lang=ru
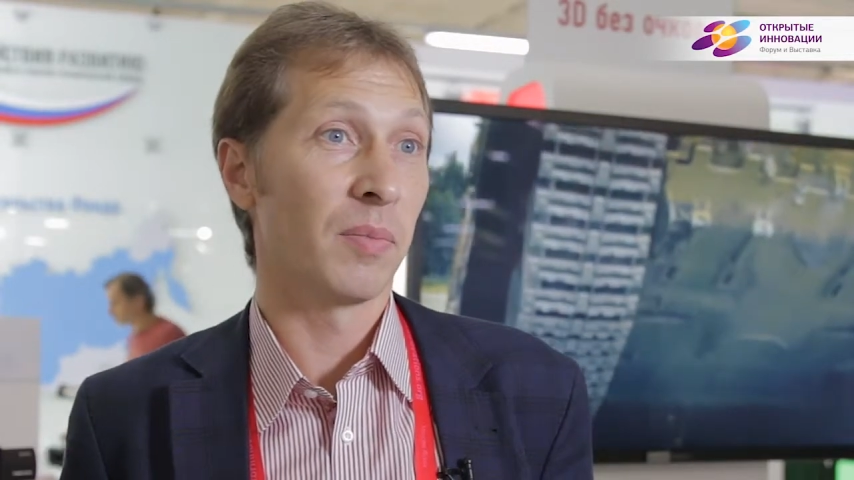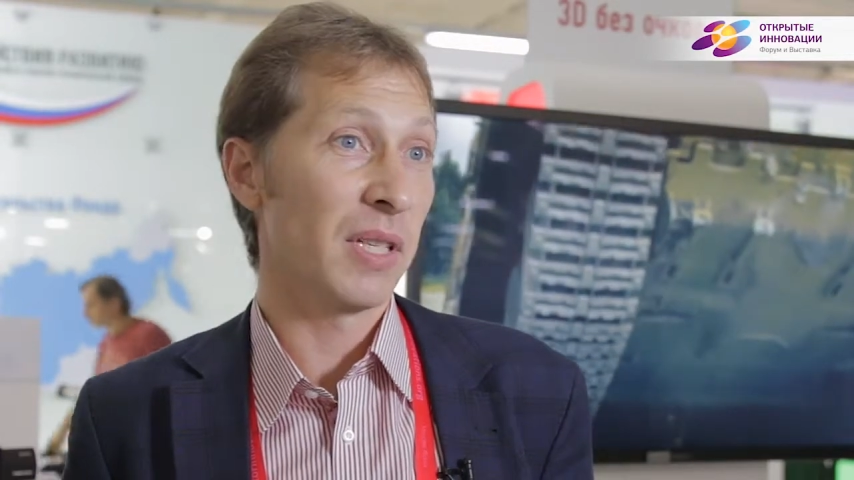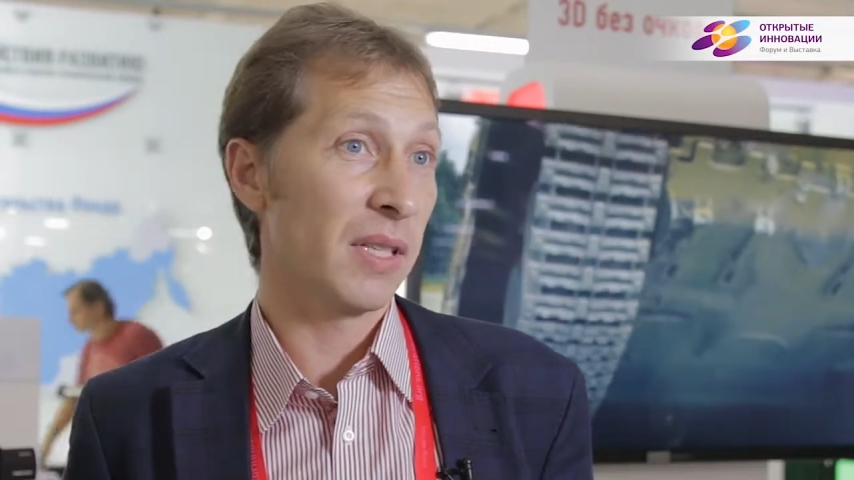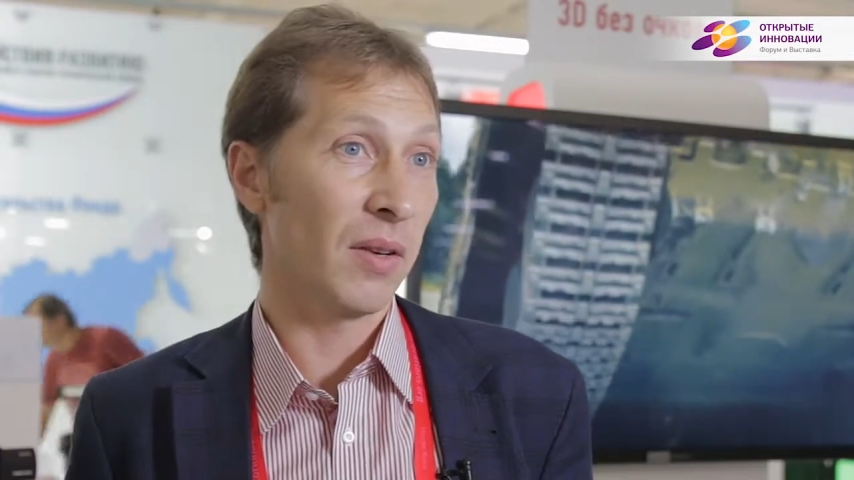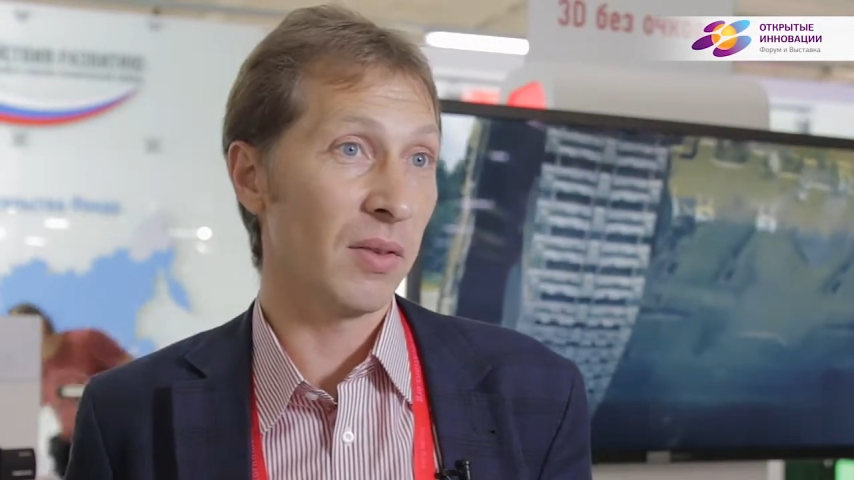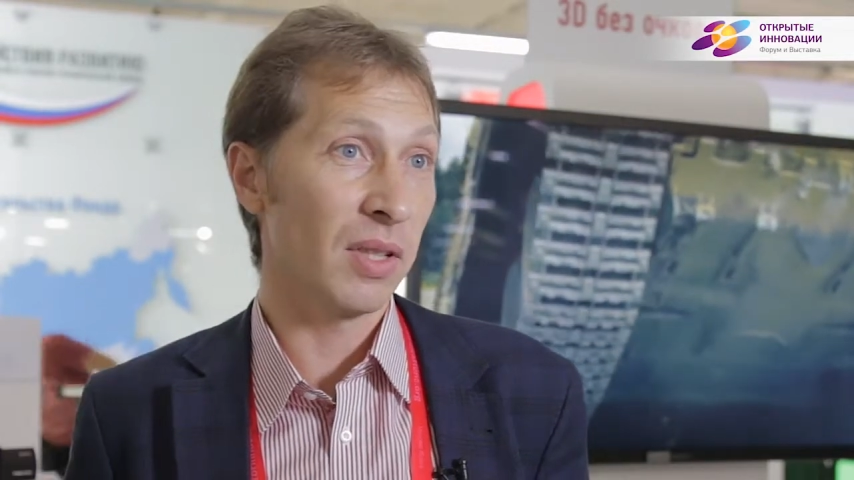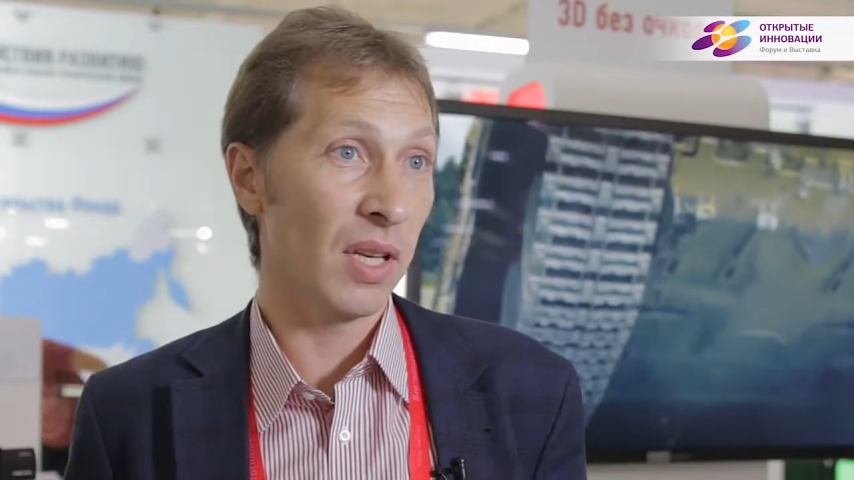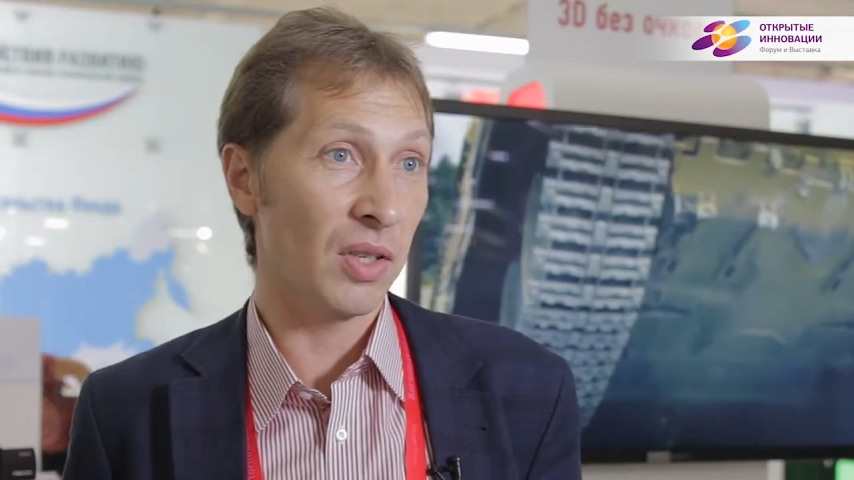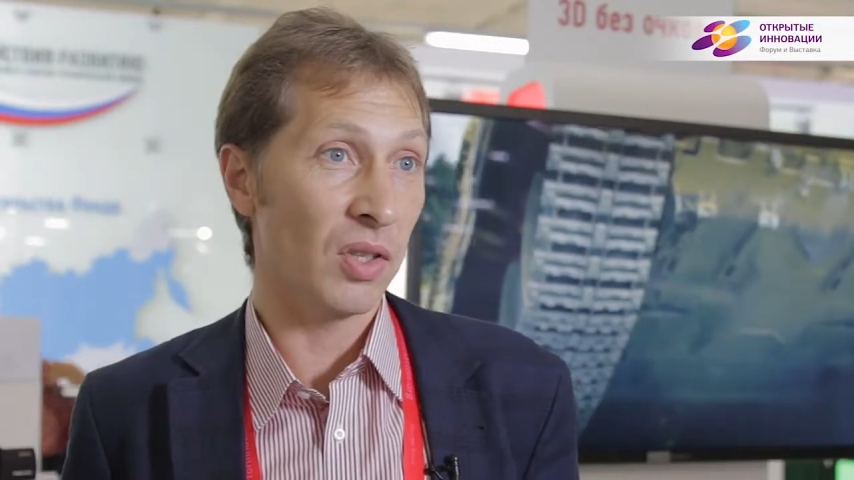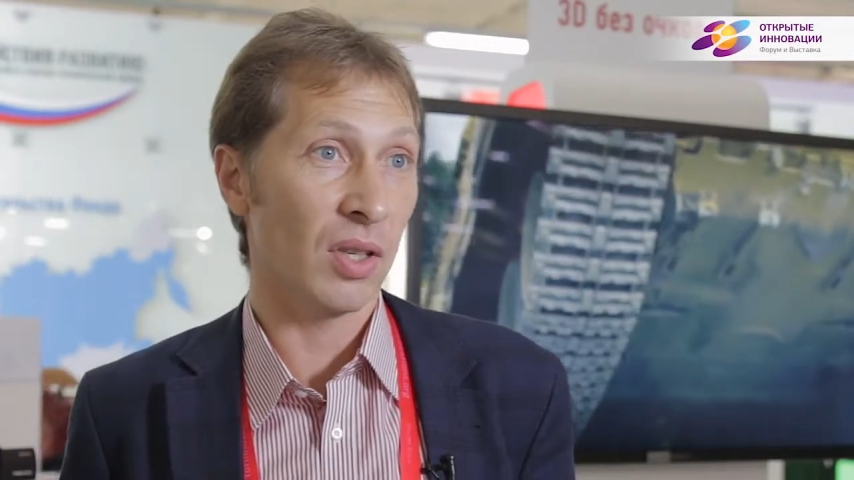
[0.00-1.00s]
поставить
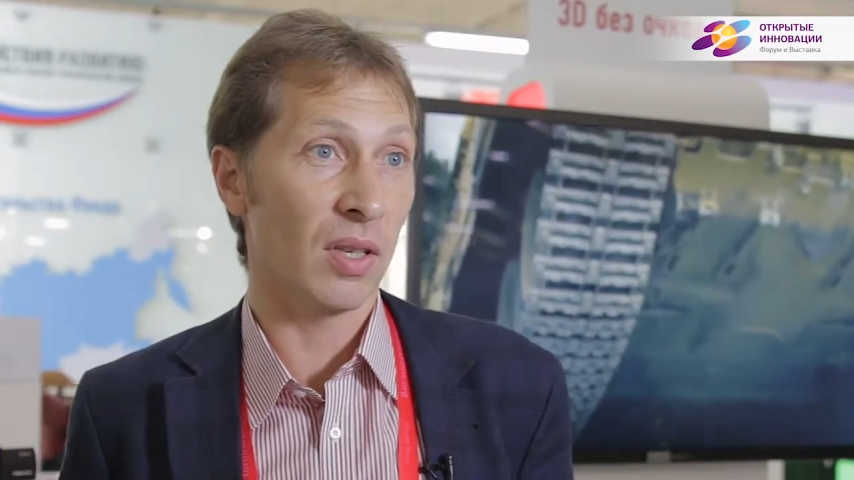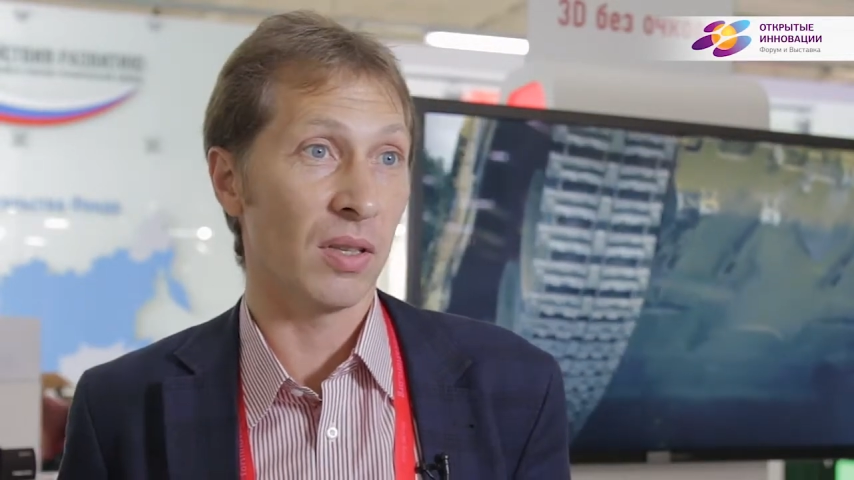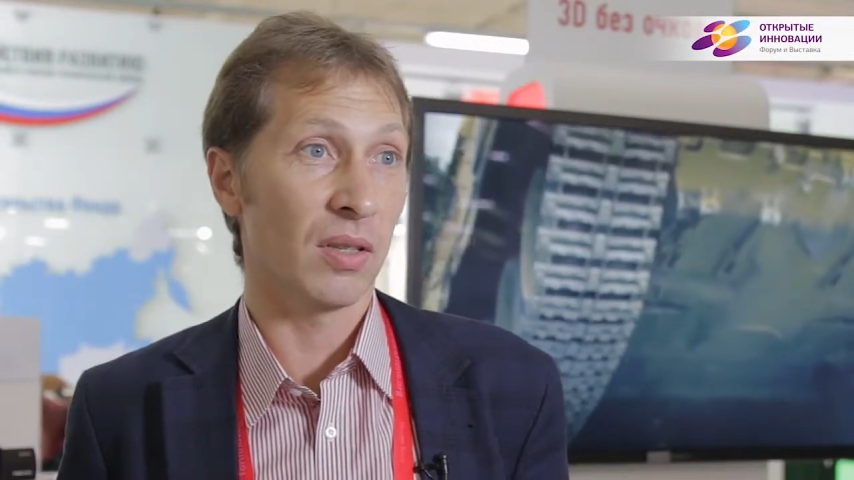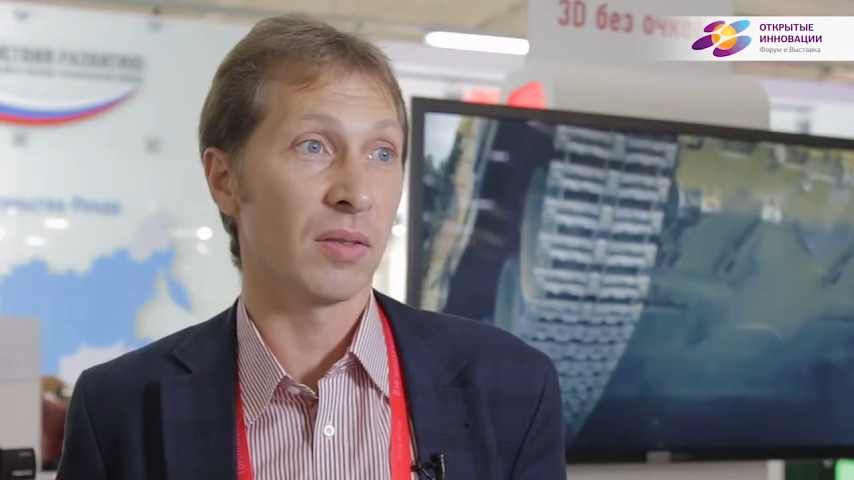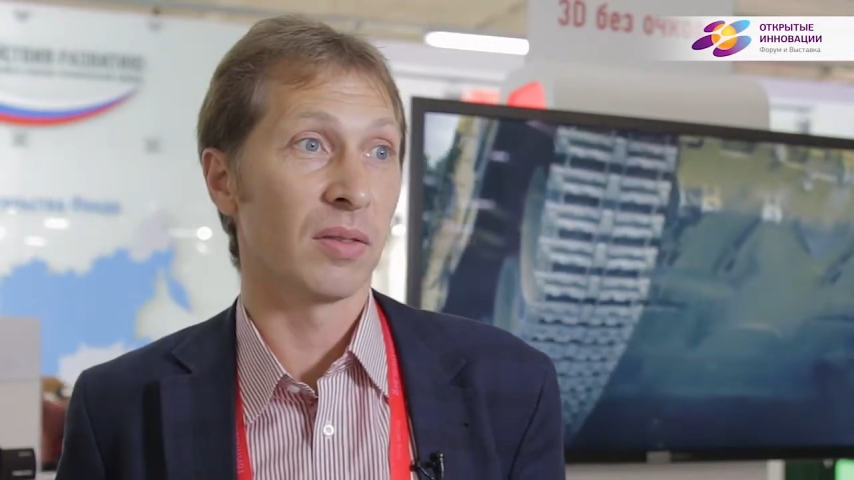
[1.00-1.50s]
датчики